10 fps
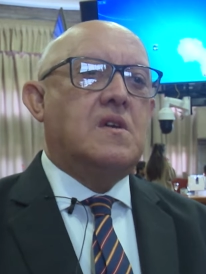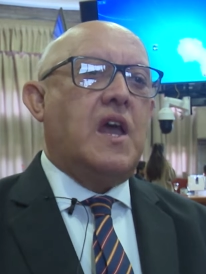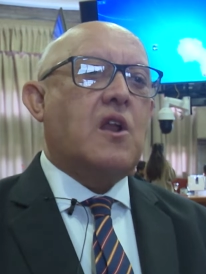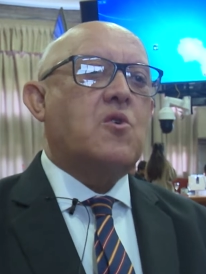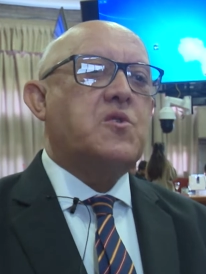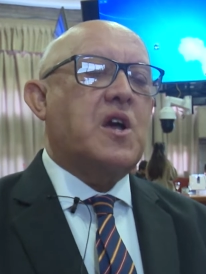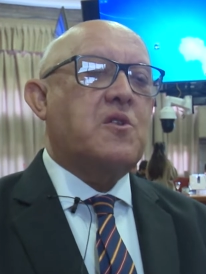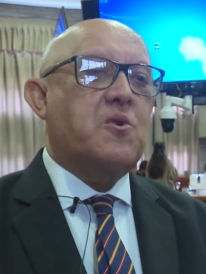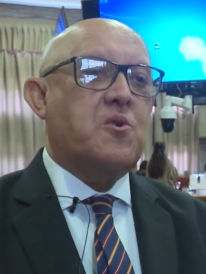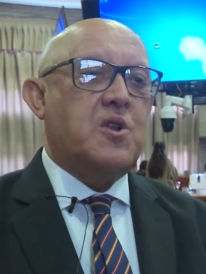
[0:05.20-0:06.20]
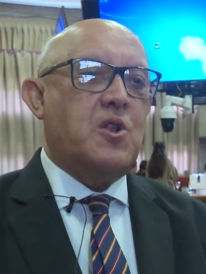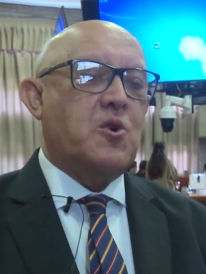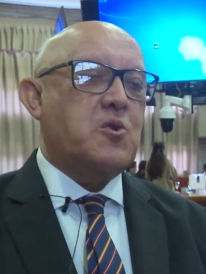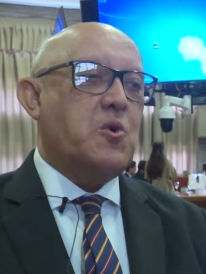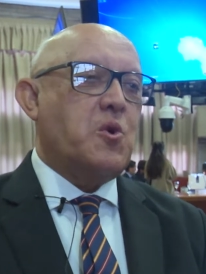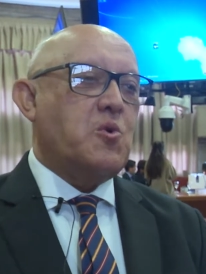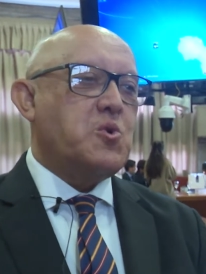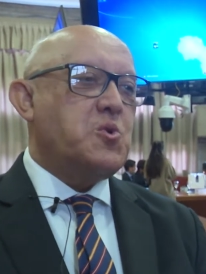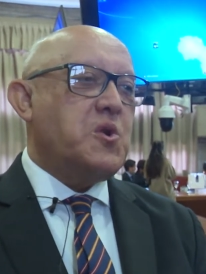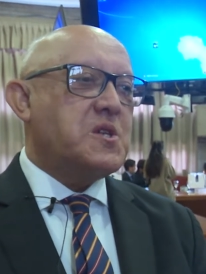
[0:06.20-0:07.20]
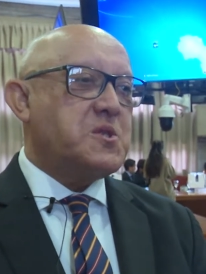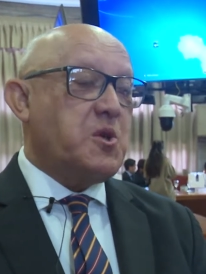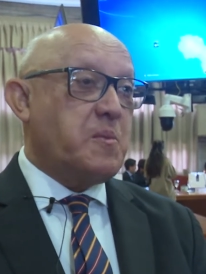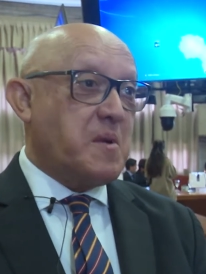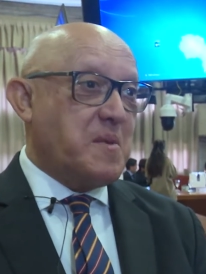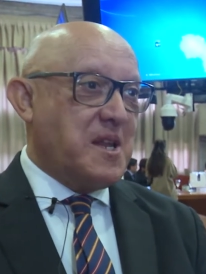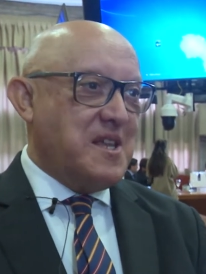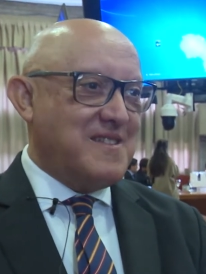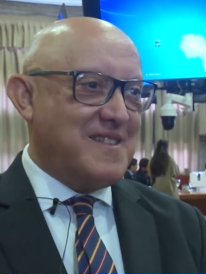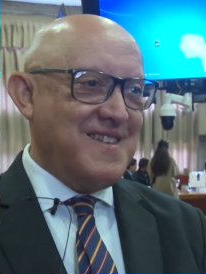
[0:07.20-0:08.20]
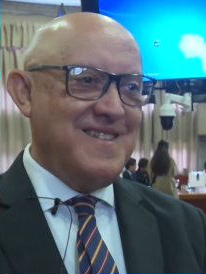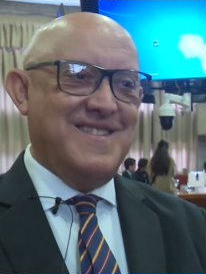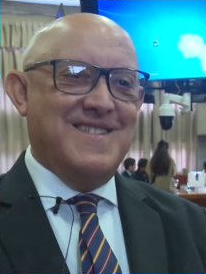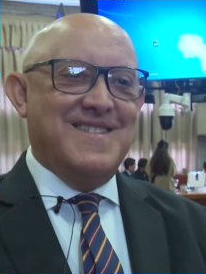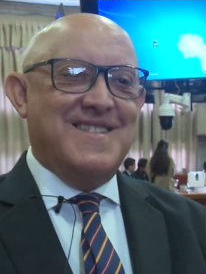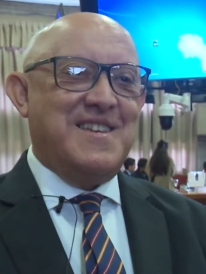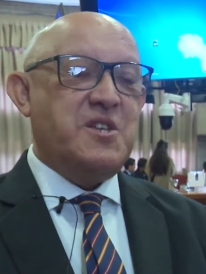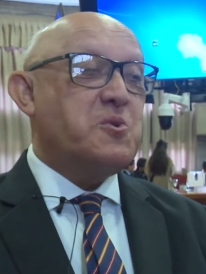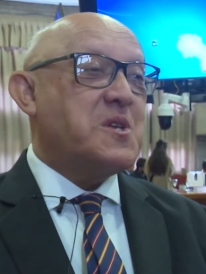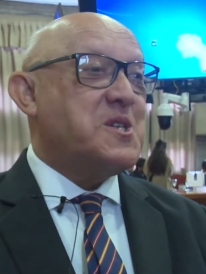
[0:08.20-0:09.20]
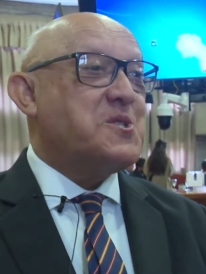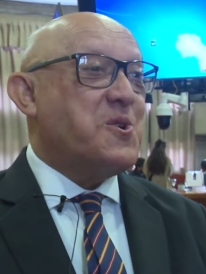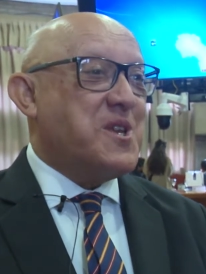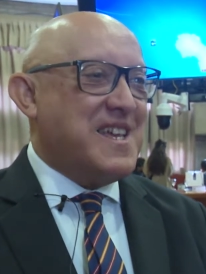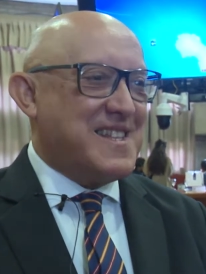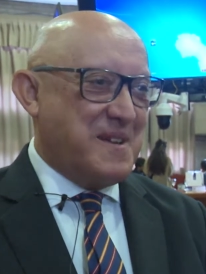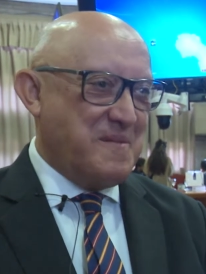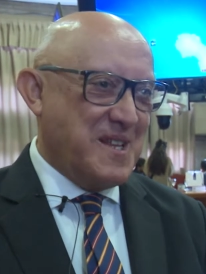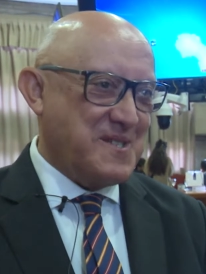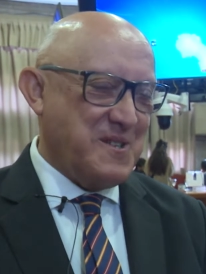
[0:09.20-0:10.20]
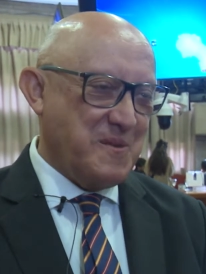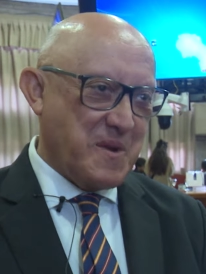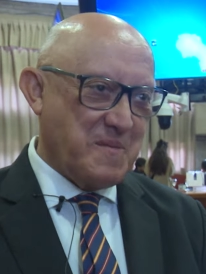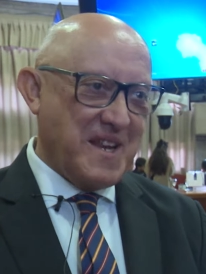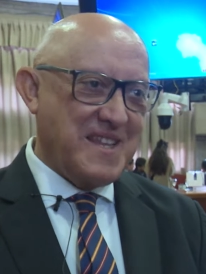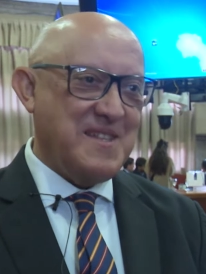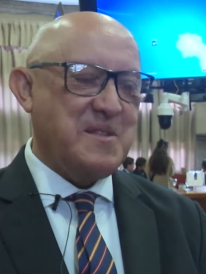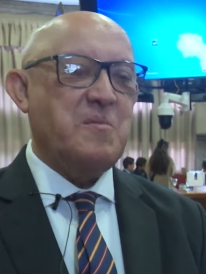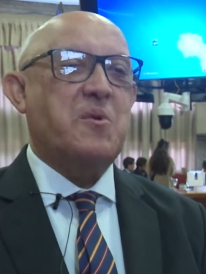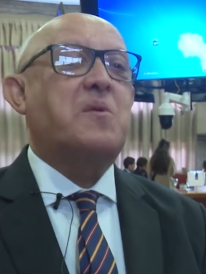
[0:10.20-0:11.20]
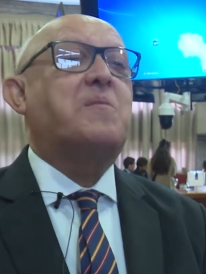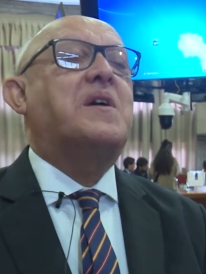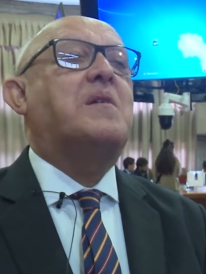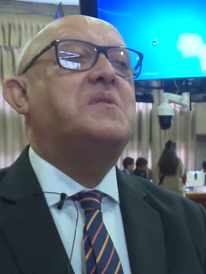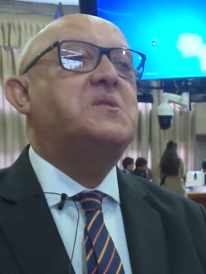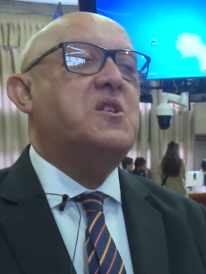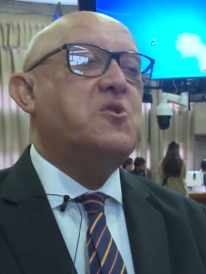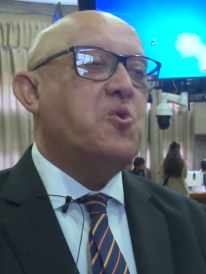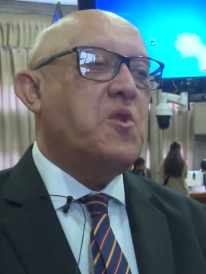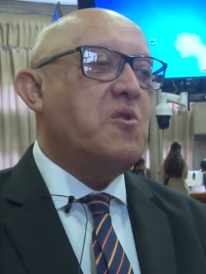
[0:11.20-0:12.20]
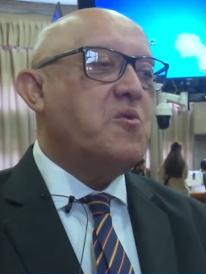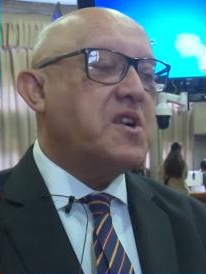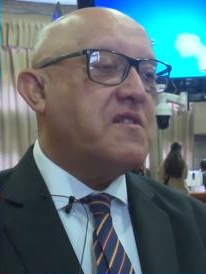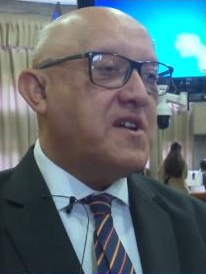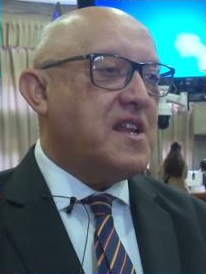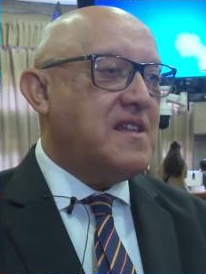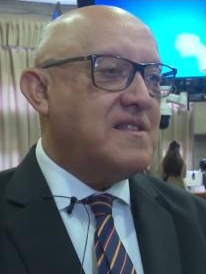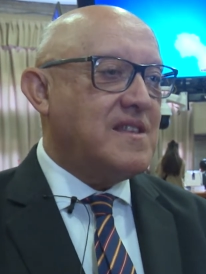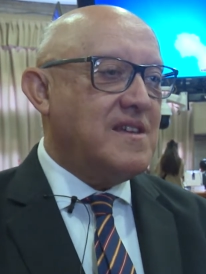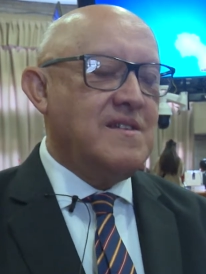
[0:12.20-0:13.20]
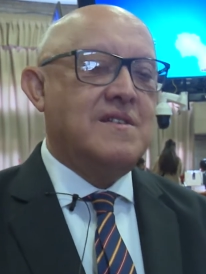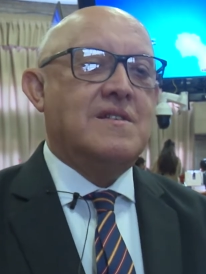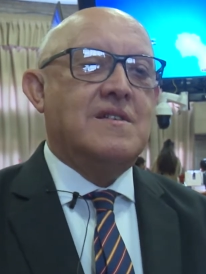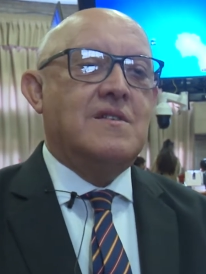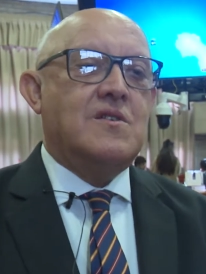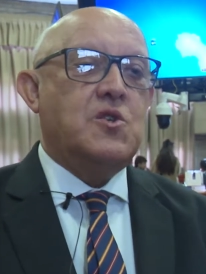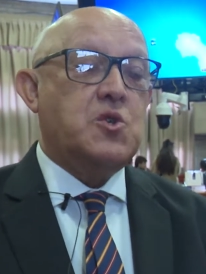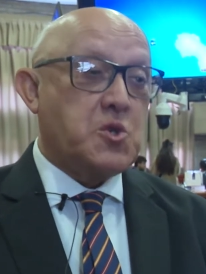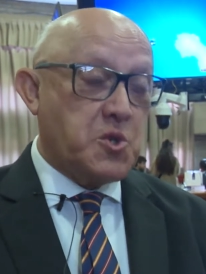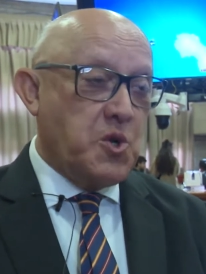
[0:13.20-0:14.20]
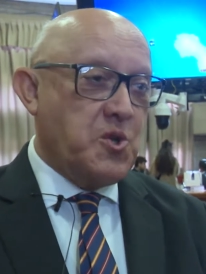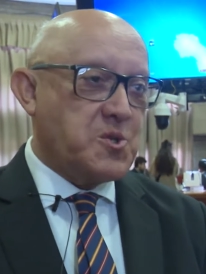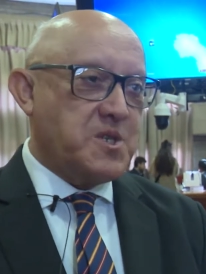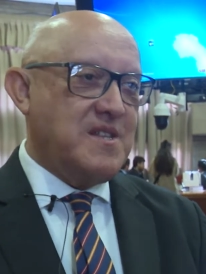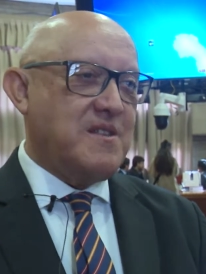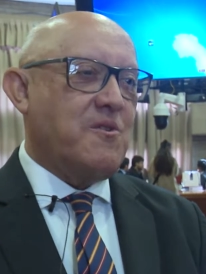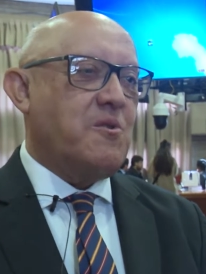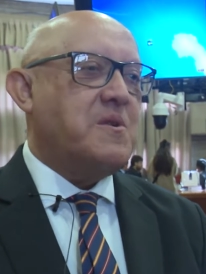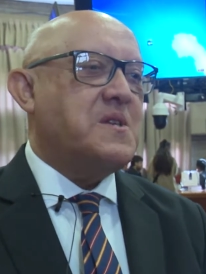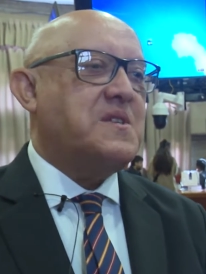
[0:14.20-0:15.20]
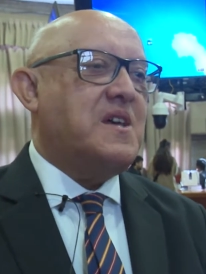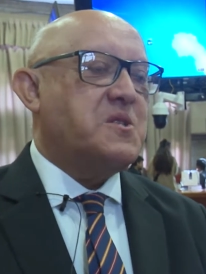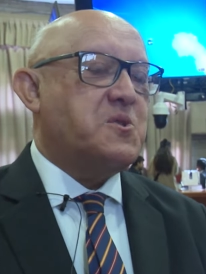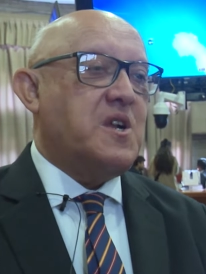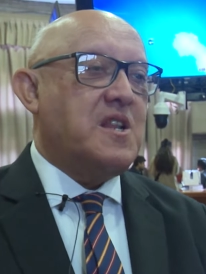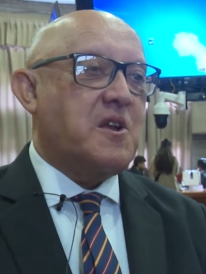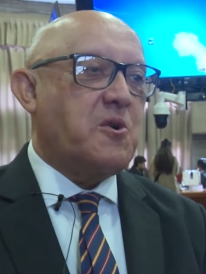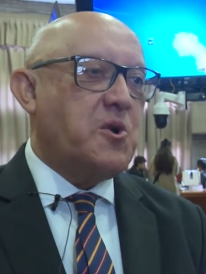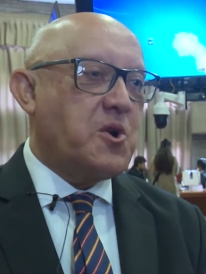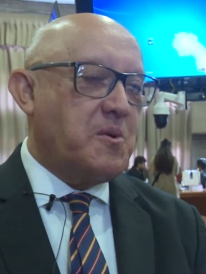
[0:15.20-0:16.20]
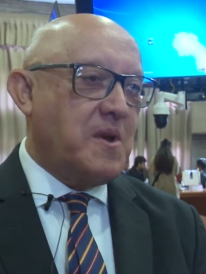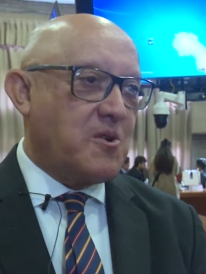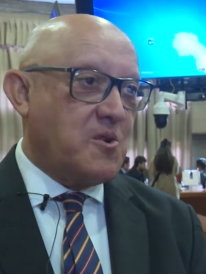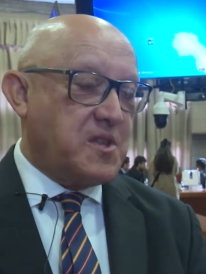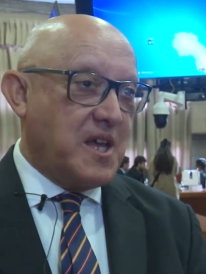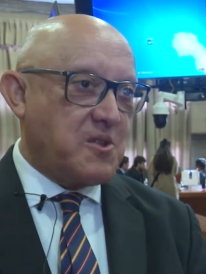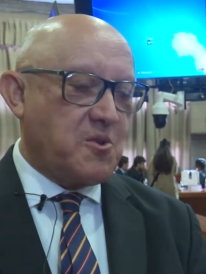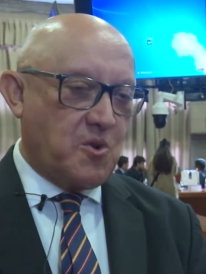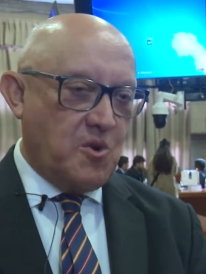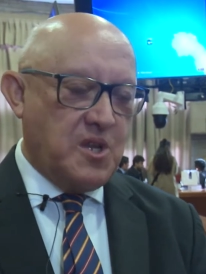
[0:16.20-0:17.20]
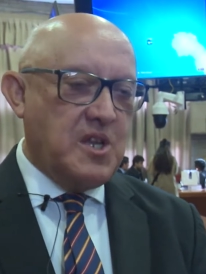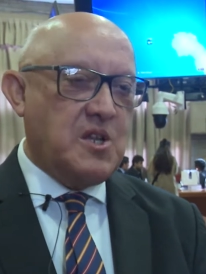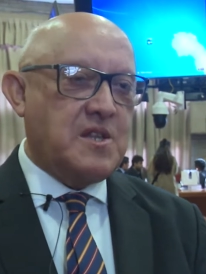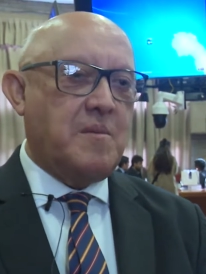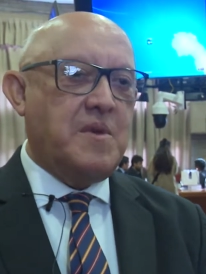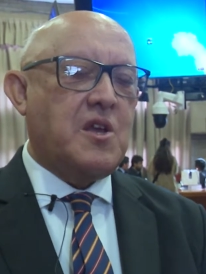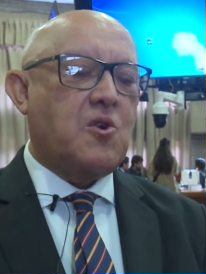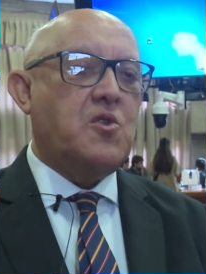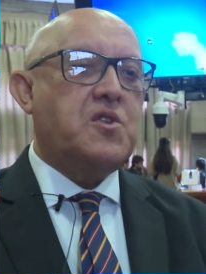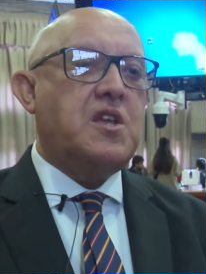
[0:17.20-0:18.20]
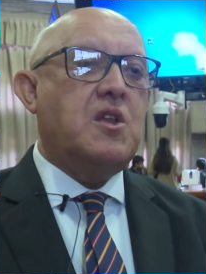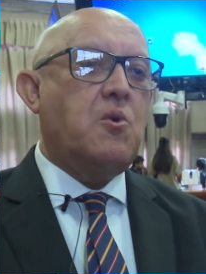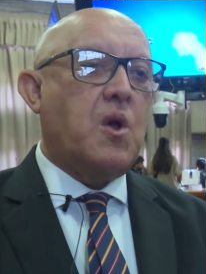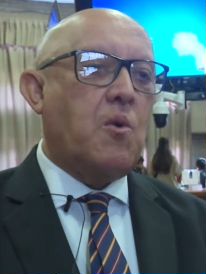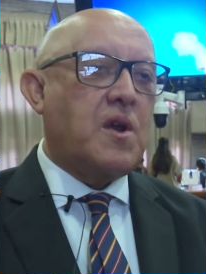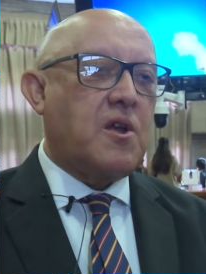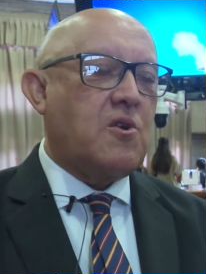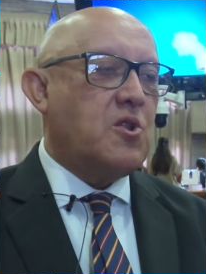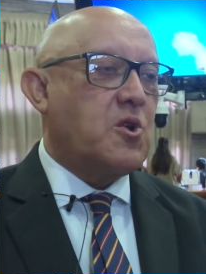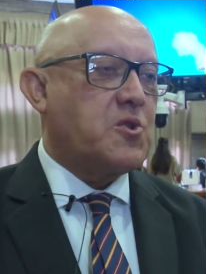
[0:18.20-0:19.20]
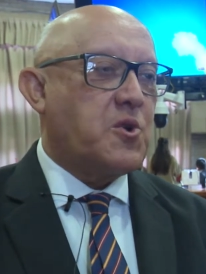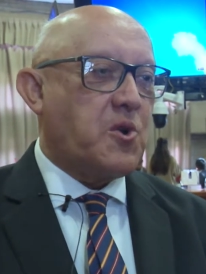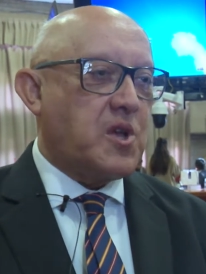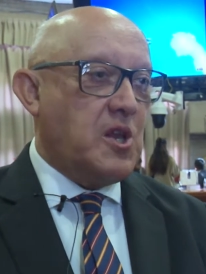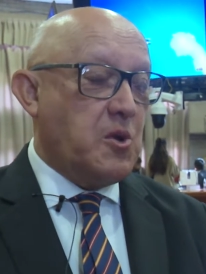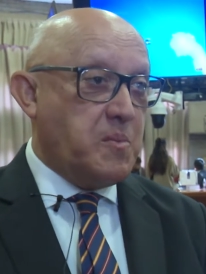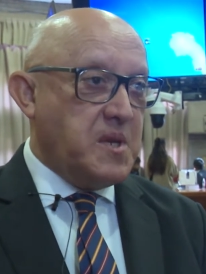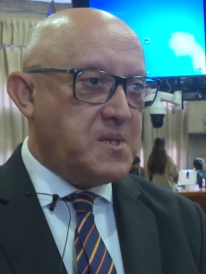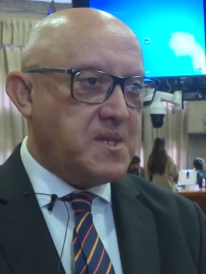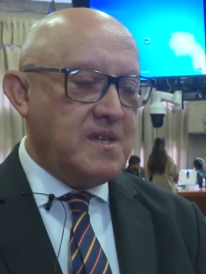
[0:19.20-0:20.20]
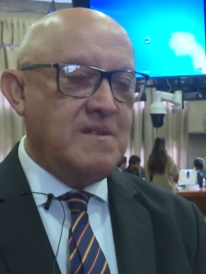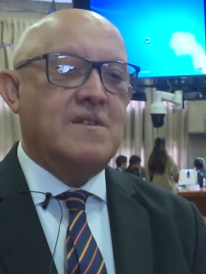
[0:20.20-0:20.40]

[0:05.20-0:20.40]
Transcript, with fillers: El contacto con el doctor Hugo Yuri ha sido permanente y su asesoría también ha sido permanente, porque para mí sin duda es un referente. Yo soy docente de la Universidad Nacional de Córdoba, el contacto con él también es continuo, igual que con el doctor Rogelio Pisi,